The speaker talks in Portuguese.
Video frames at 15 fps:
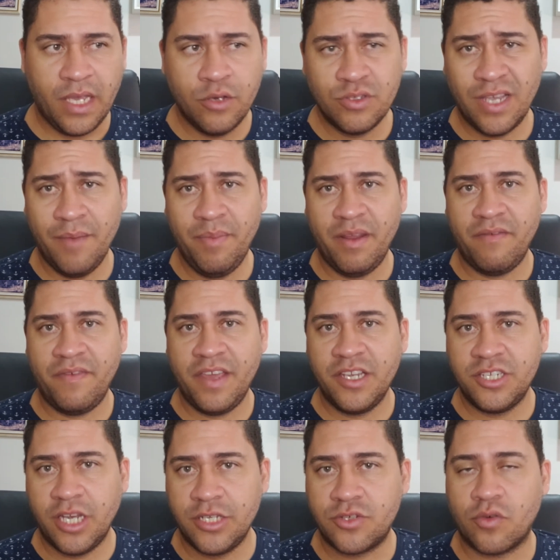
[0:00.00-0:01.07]
Eu sempre
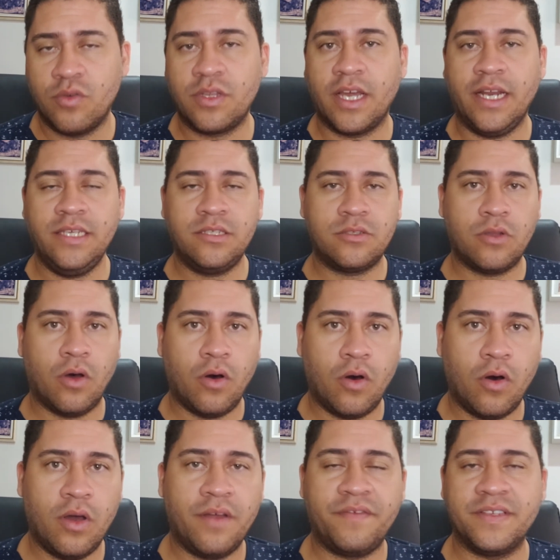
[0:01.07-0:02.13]
vi gente contando a
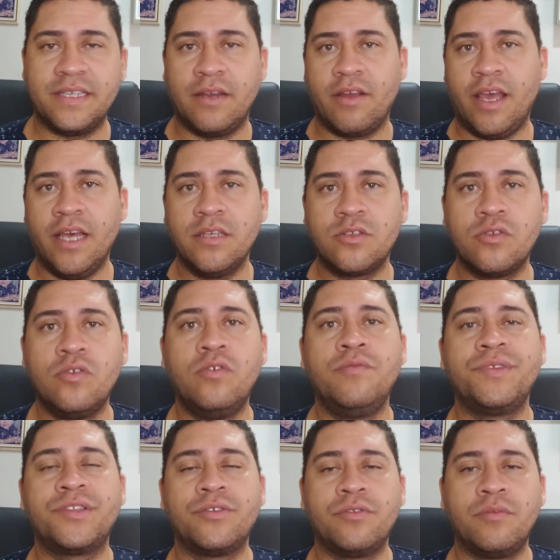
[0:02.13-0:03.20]
história, fazendo
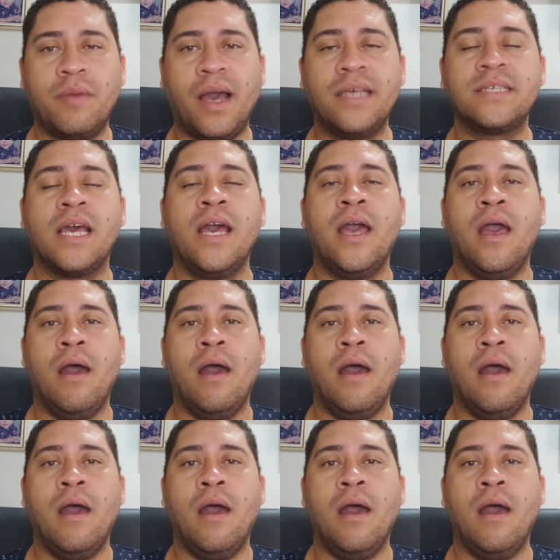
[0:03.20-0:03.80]
resumo e tudo mais,